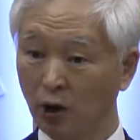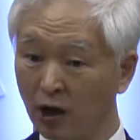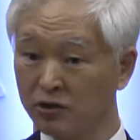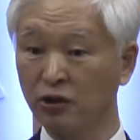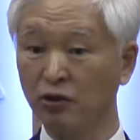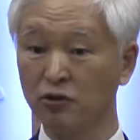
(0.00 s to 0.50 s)
다
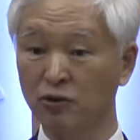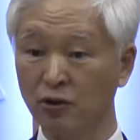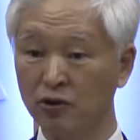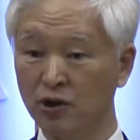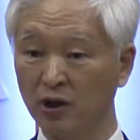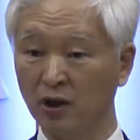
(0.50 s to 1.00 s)

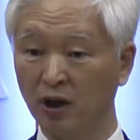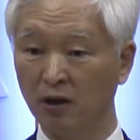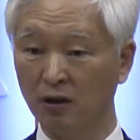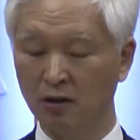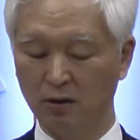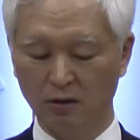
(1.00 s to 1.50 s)
지켰어요 제가
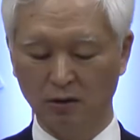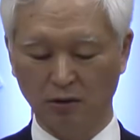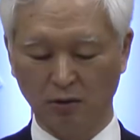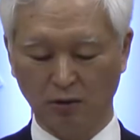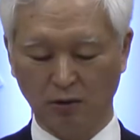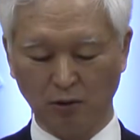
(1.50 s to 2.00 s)

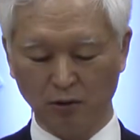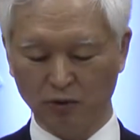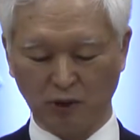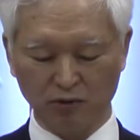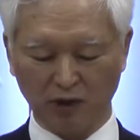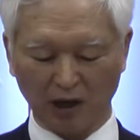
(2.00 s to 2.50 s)
어,
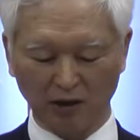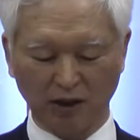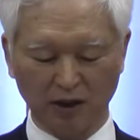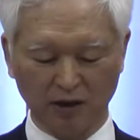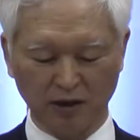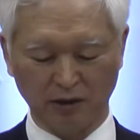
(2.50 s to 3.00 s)
저 아주
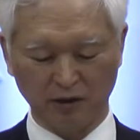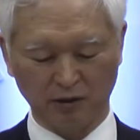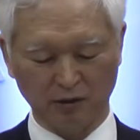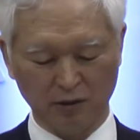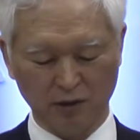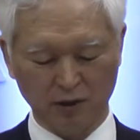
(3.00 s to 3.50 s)
당당하게
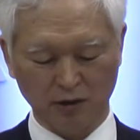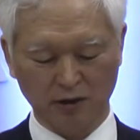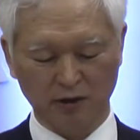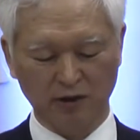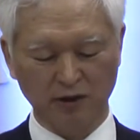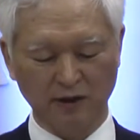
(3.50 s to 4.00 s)
해요
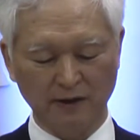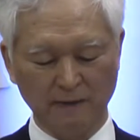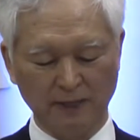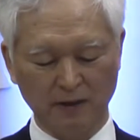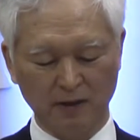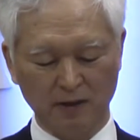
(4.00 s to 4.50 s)
그랬더니
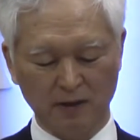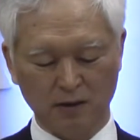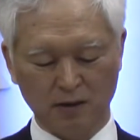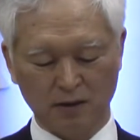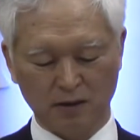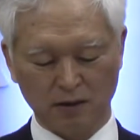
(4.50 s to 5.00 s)

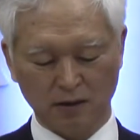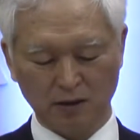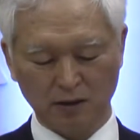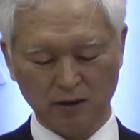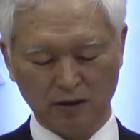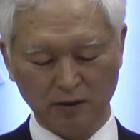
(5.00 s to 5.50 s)

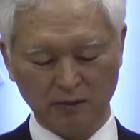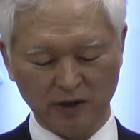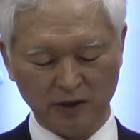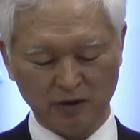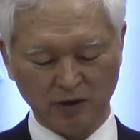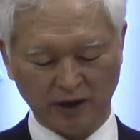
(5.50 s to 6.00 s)

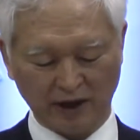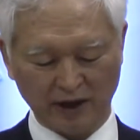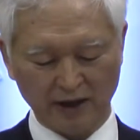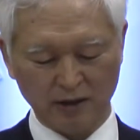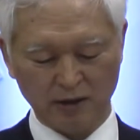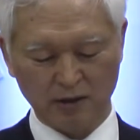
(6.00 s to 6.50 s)

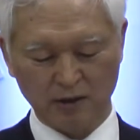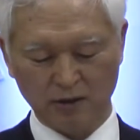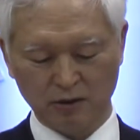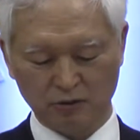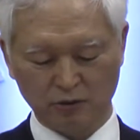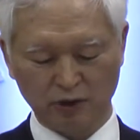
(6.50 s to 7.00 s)
22절에
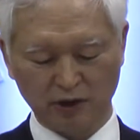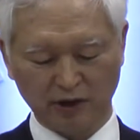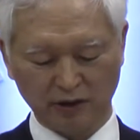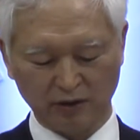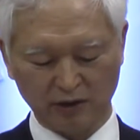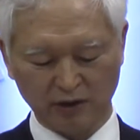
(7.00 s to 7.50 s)

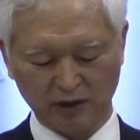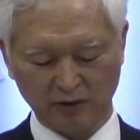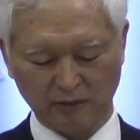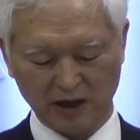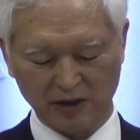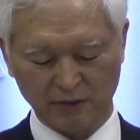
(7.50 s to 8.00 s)
주님께서 이렇게
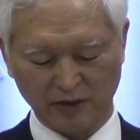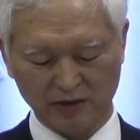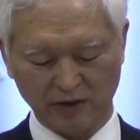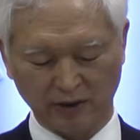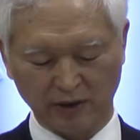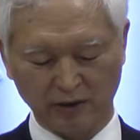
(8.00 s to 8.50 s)

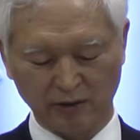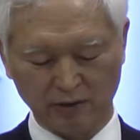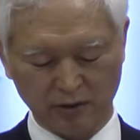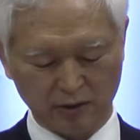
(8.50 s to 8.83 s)
말씀하셔요